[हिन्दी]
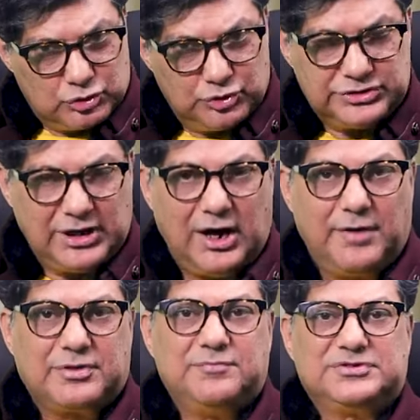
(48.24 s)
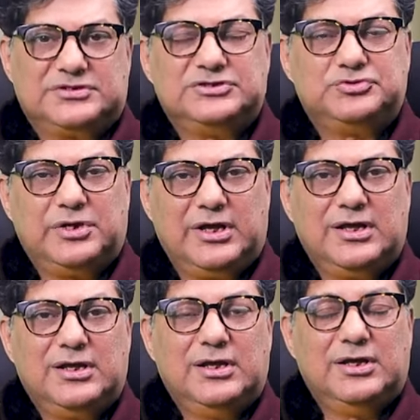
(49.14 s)
तो ये आपके मसल जो है
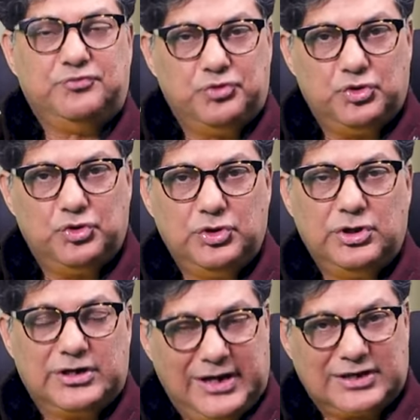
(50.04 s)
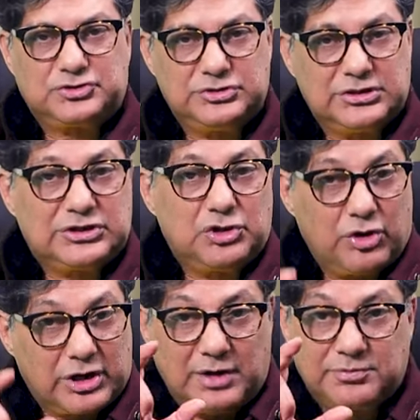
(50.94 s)
वो रिलैक्स हो जाते हैं
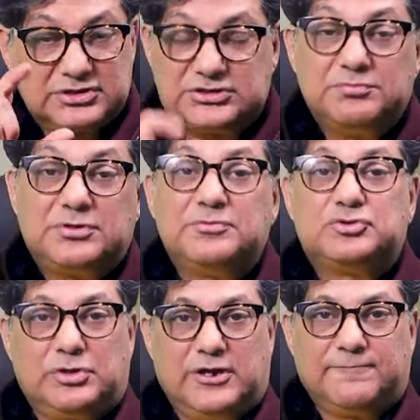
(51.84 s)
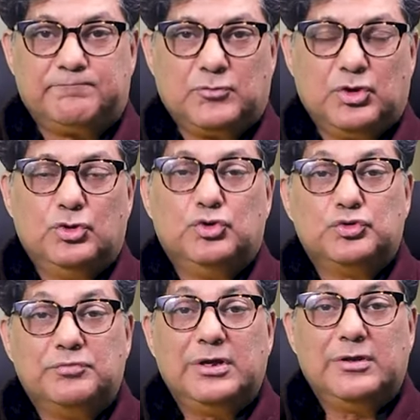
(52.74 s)
और आपके सिम्टम्स जो हैं
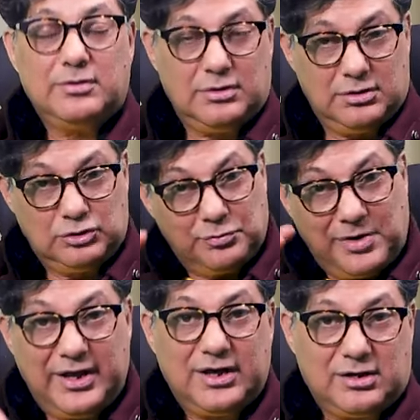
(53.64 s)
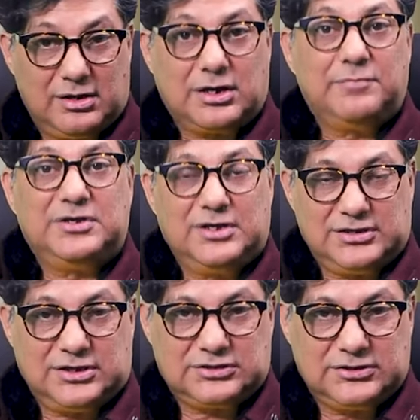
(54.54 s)
उनमें नुमाया कमी
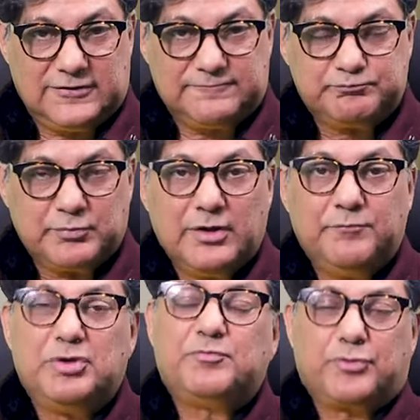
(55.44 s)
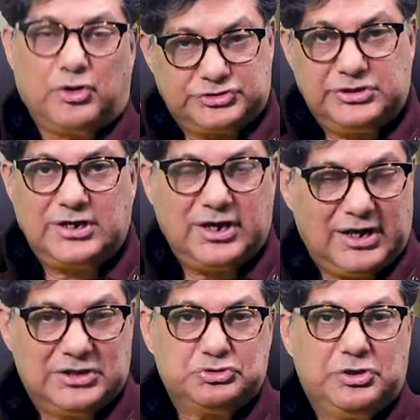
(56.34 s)
आ जाती है फिर प्रोस्टेट का
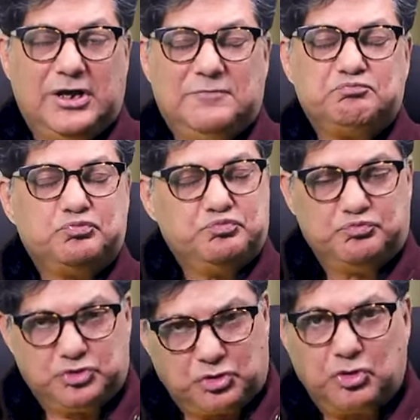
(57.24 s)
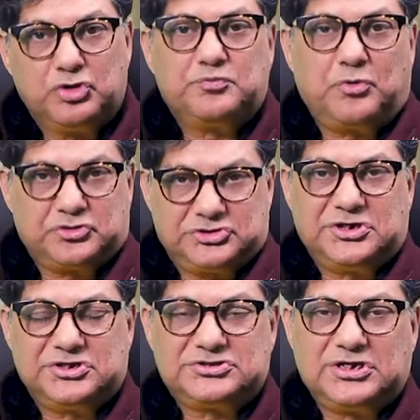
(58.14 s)
इलाज जो है जो क्रोनिक
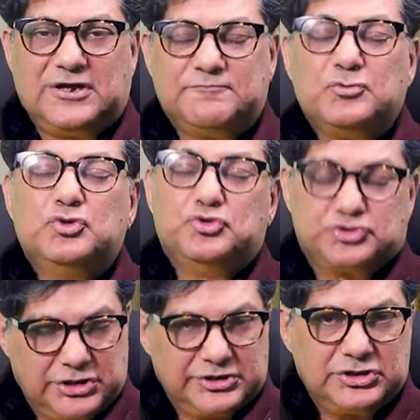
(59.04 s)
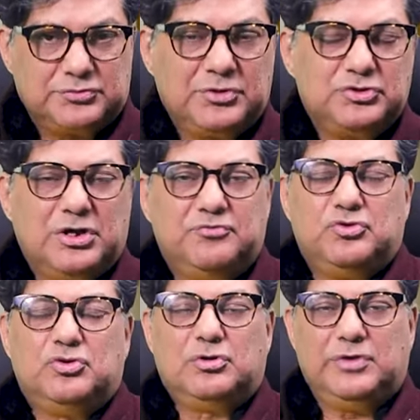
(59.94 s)
प्रोस्टाइटिस है उसका ट्रीटमेंट जो है वो